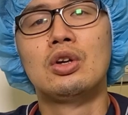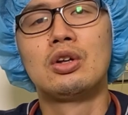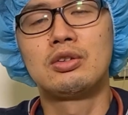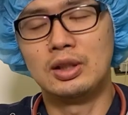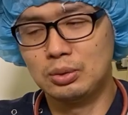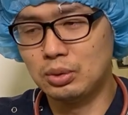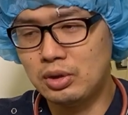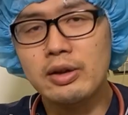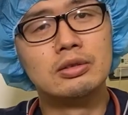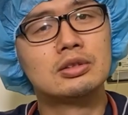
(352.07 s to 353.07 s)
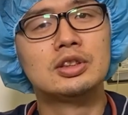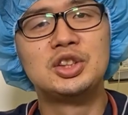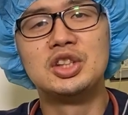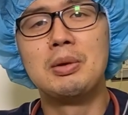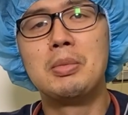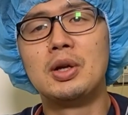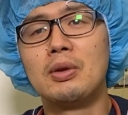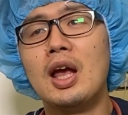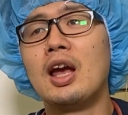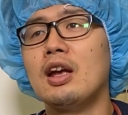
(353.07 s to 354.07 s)
佐藤輝1年目
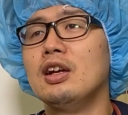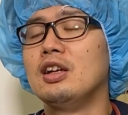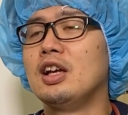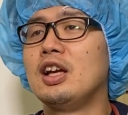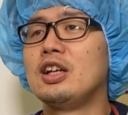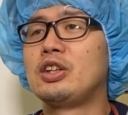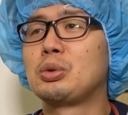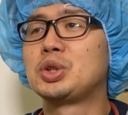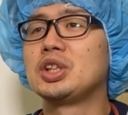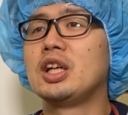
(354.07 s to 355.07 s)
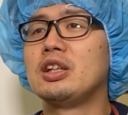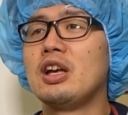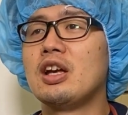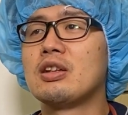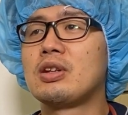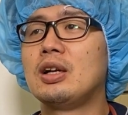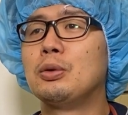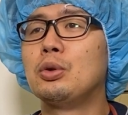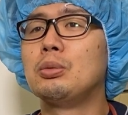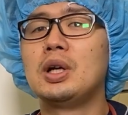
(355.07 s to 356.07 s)
のねえー、1試合で3
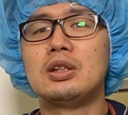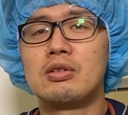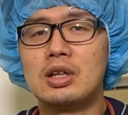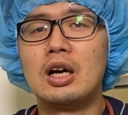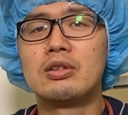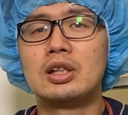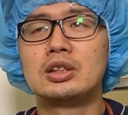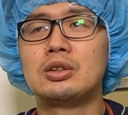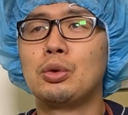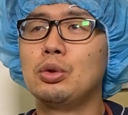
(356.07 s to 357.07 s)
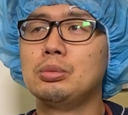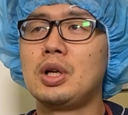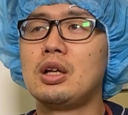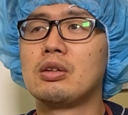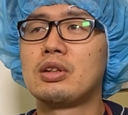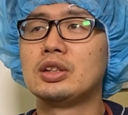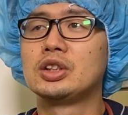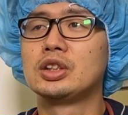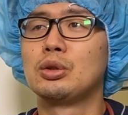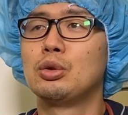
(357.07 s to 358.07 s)
ホーマーですか3ホームラン三
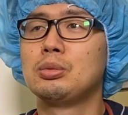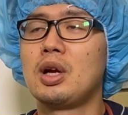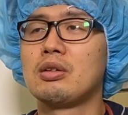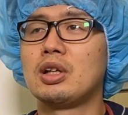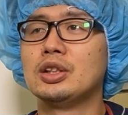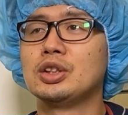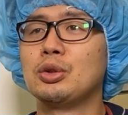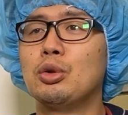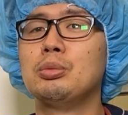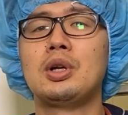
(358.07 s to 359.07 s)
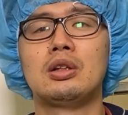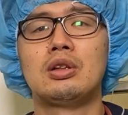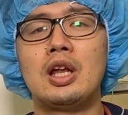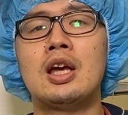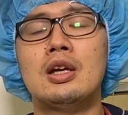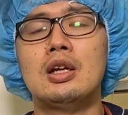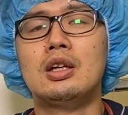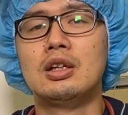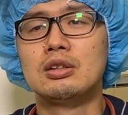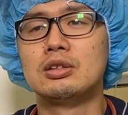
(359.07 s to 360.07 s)
振ホームラン三振ホームランってね
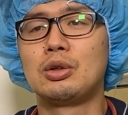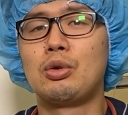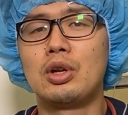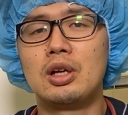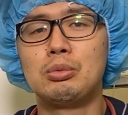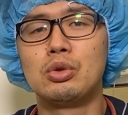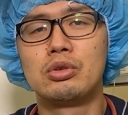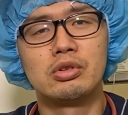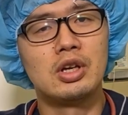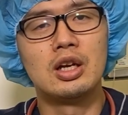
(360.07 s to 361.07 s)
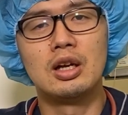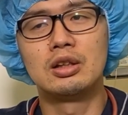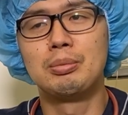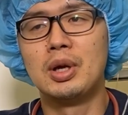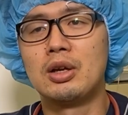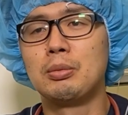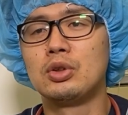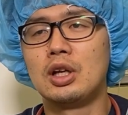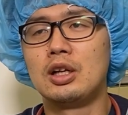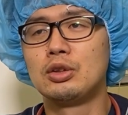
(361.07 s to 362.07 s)
うん、これはもうすげえなって化け
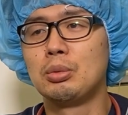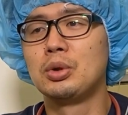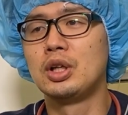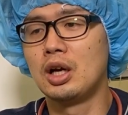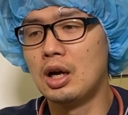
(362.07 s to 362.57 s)
物だなと思いな